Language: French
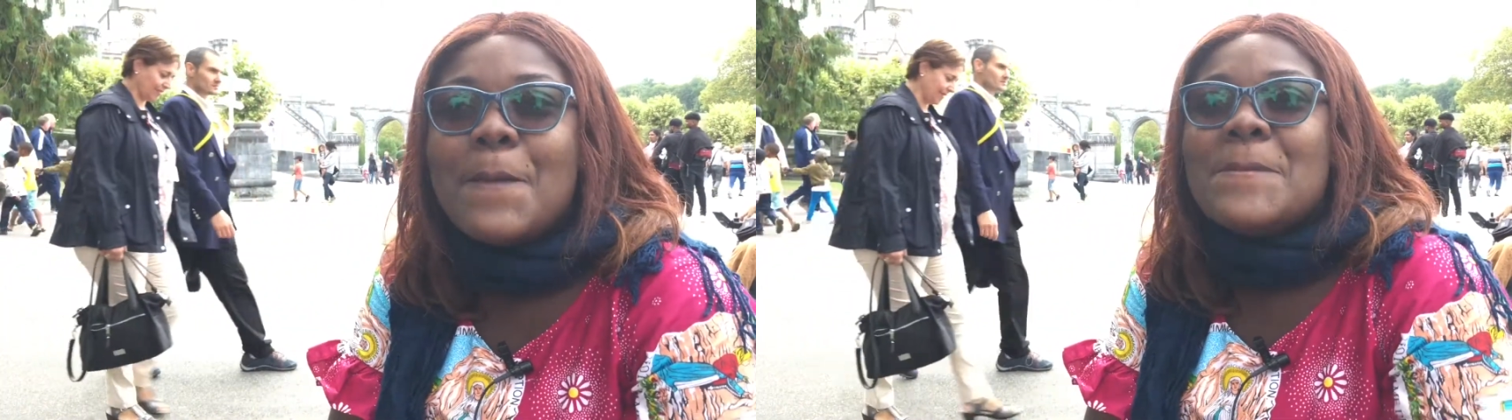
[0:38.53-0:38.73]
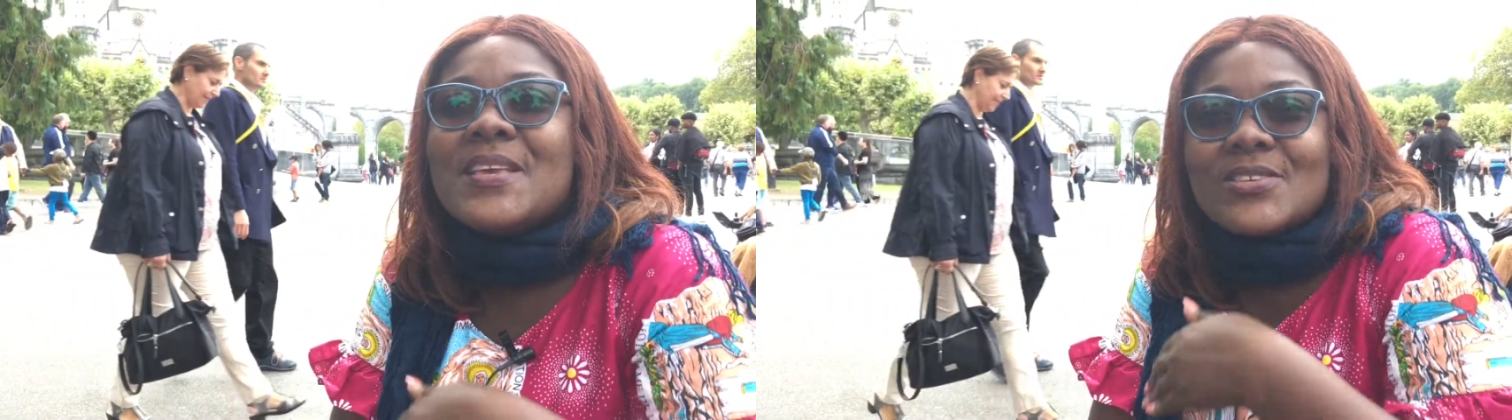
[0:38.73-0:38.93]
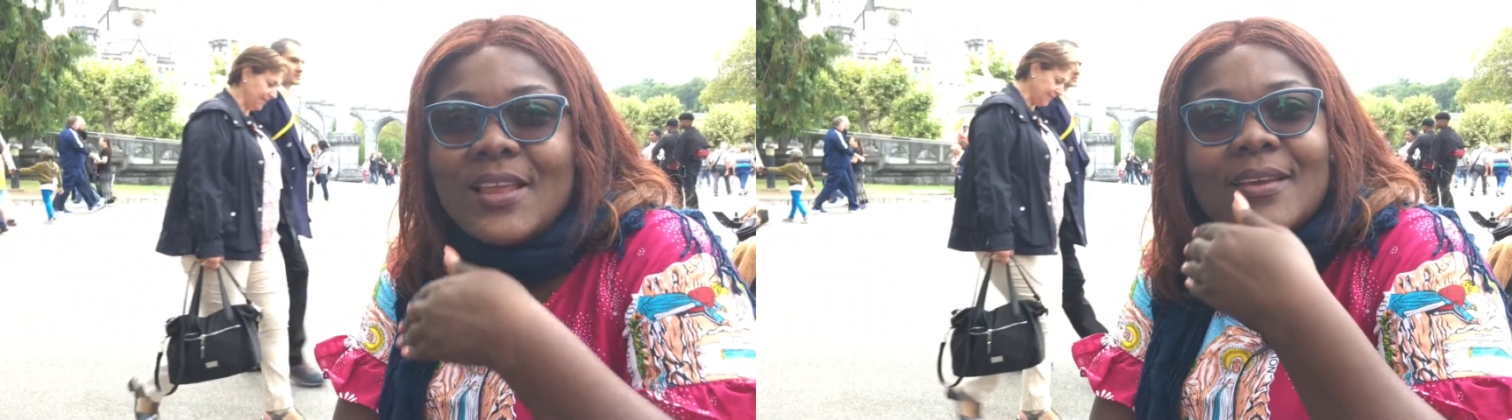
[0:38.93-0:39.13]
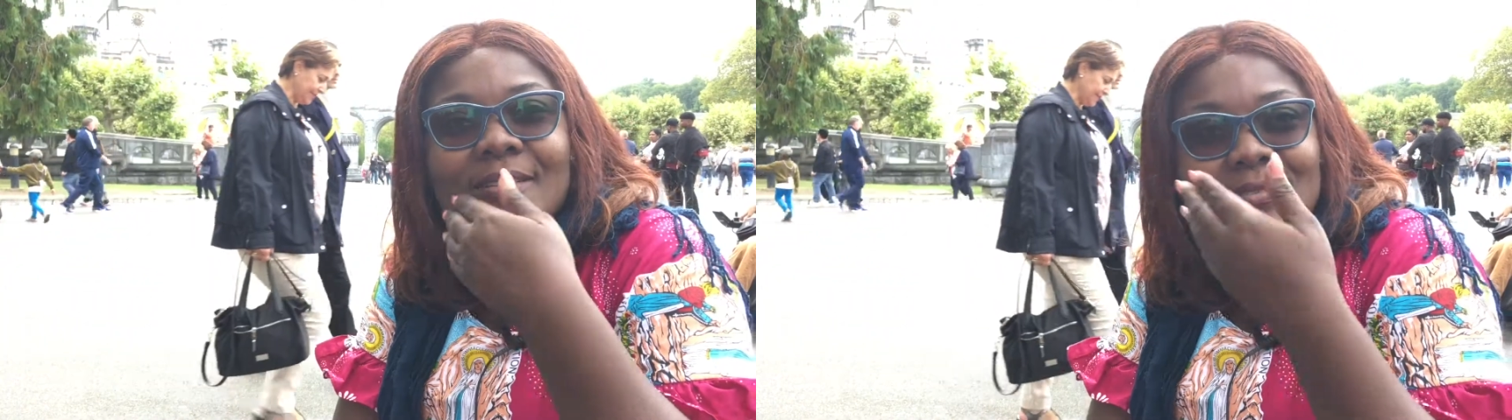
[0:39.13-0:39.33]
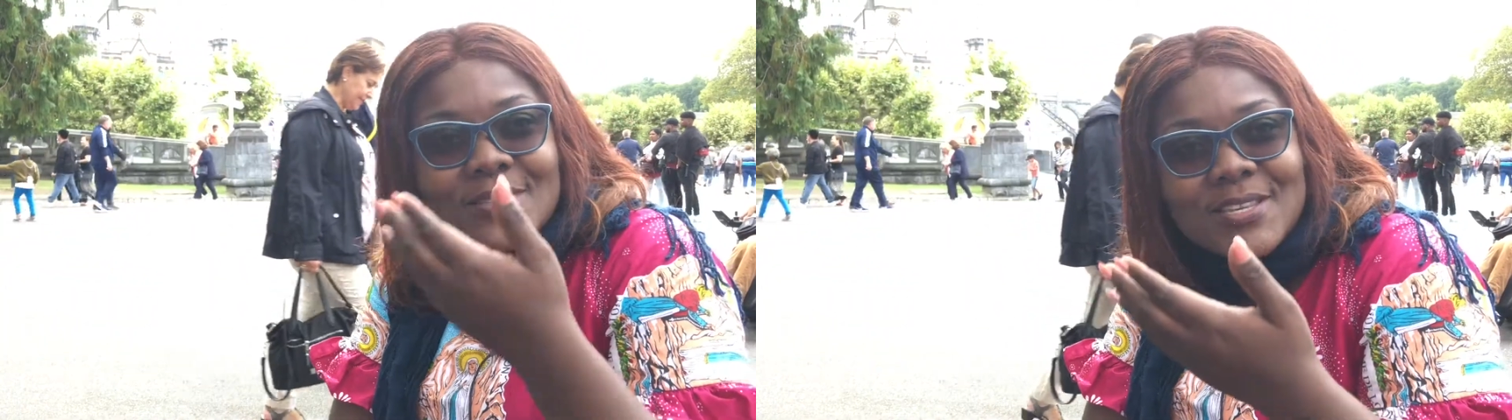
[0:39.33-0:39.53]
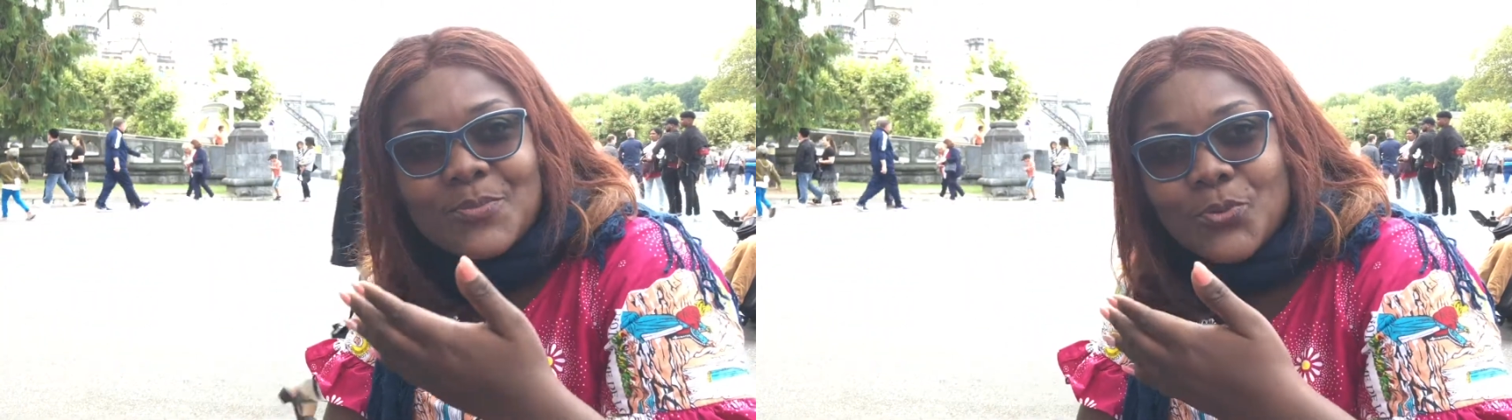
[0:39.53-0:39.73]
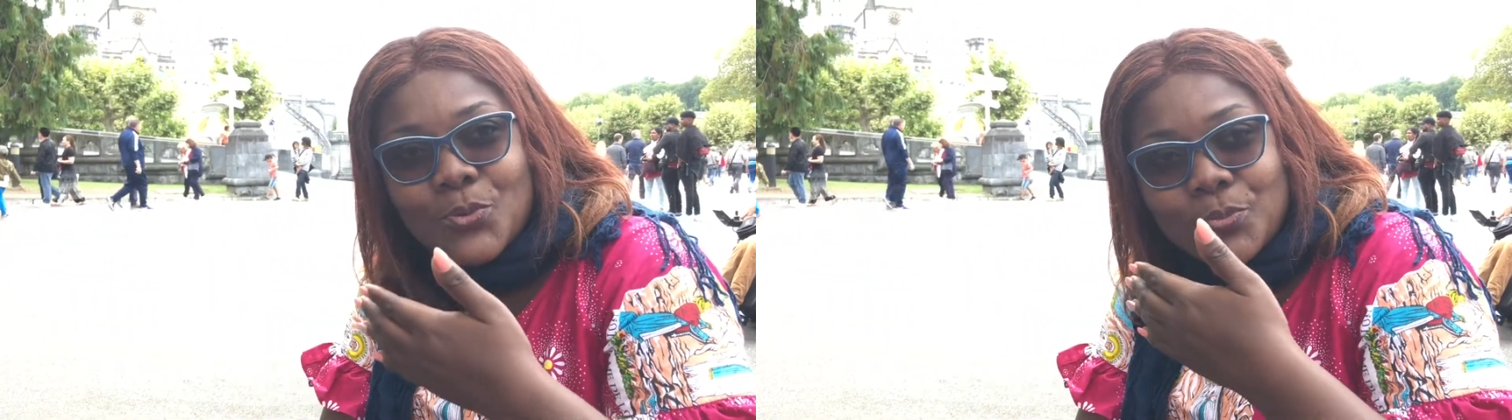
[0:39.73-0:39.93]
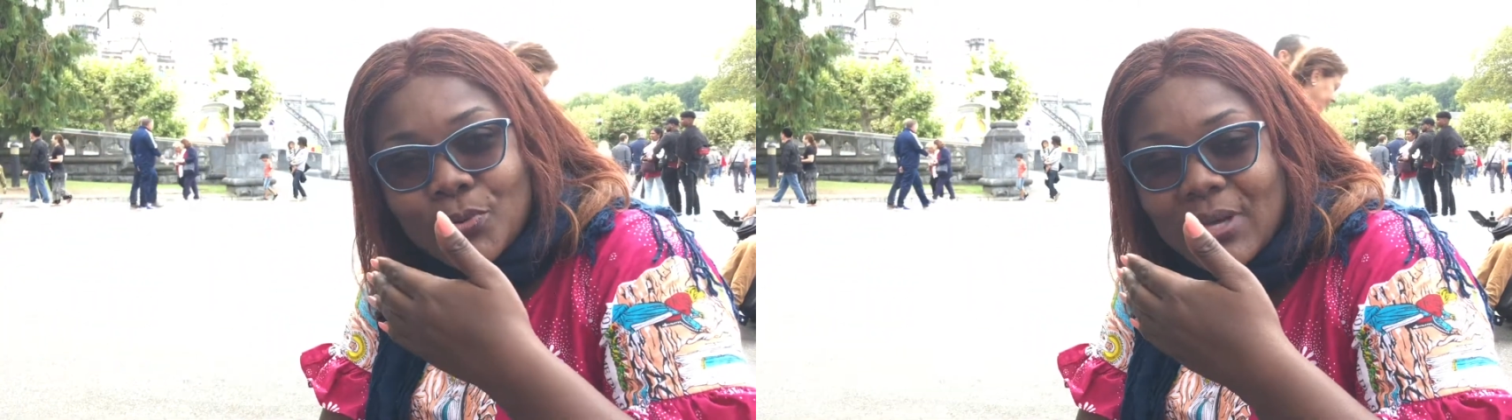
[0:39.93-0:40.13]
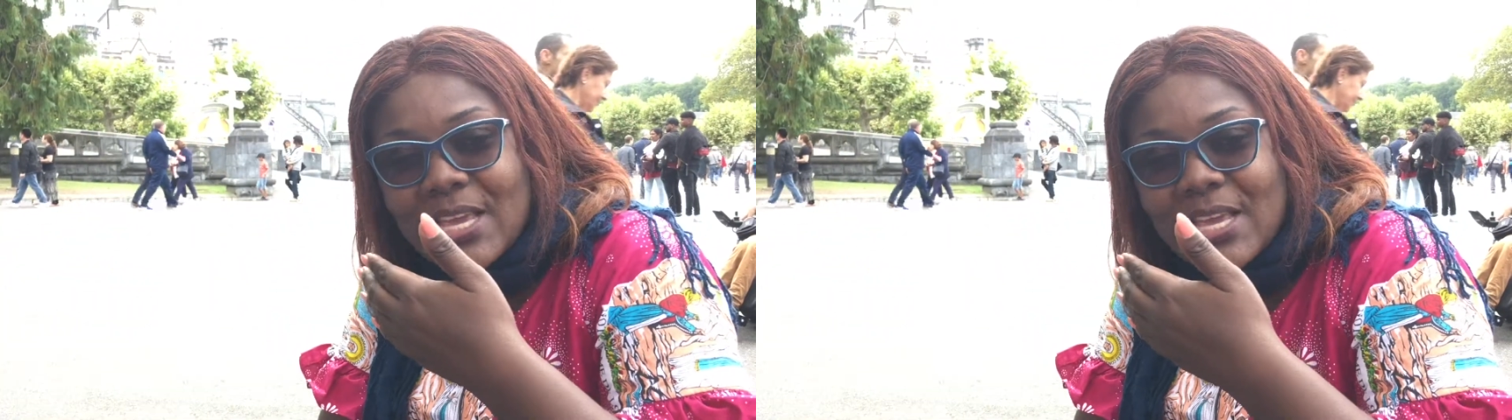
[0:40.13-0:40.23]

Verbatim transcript: mais j'ai les cantiques pour, pour